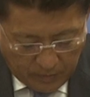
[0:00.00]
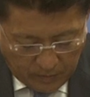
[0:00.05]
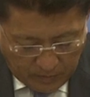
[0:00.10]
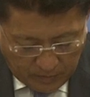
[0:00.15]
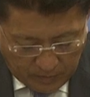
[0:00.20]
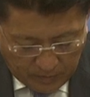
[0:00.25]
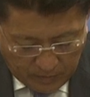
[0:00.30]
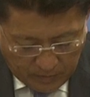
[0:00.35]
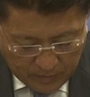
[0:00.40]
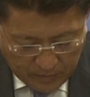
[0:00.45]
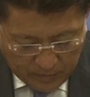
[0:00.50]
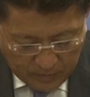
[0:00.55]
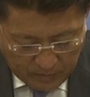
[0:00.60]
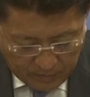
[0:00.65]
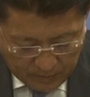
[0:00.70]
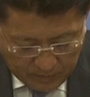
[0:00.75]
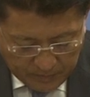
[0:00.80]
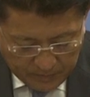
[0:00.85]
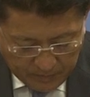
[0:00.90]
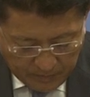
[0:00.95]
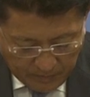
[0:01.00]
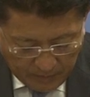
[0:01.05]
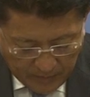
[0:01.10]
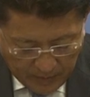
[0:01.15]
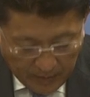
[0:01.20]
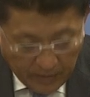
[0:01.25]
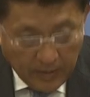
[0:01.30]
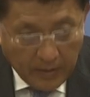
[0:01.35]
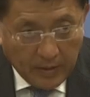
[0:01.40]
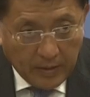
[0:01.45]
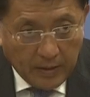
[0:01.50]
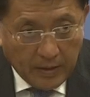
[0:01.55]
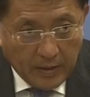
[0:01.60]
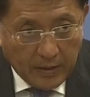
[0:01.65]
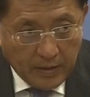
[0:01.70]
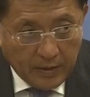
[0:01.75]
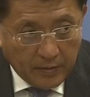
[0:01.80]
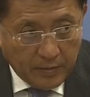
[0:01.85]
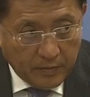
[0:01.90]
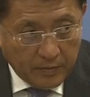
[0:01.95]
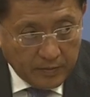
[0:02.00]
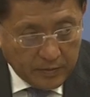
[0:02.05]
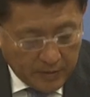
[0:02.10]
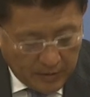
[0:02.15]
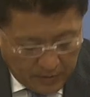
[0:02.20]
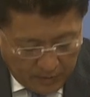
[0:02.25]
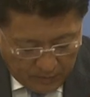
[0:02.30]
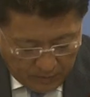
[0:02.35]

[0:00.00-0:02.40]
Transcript: とする、ユーザー